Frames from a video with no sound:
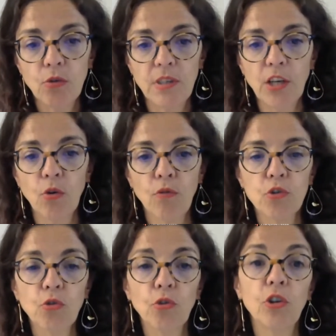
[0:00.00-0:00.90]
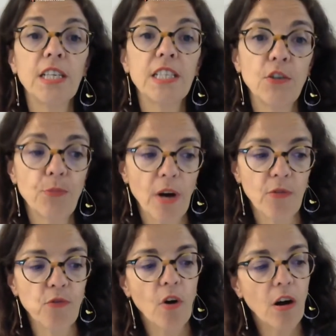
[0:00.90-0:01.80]
les, conventions collectives
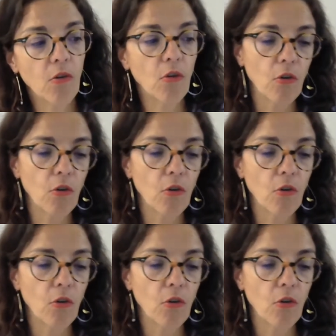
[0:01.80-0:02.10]
parfois